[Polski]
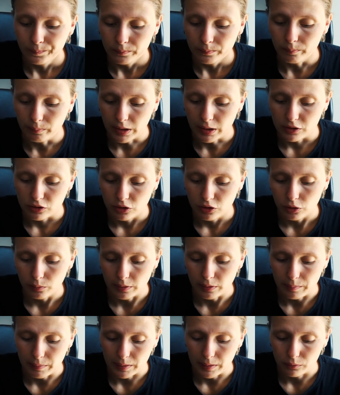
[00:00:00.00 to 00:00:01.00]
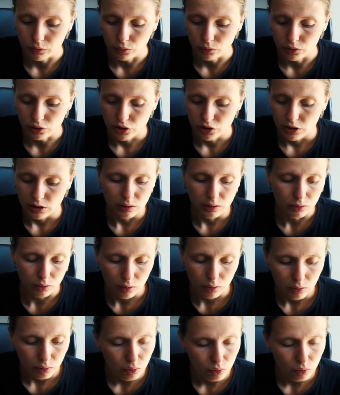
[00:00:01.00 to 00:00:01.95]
Bardzo dobre mają słodycze. No,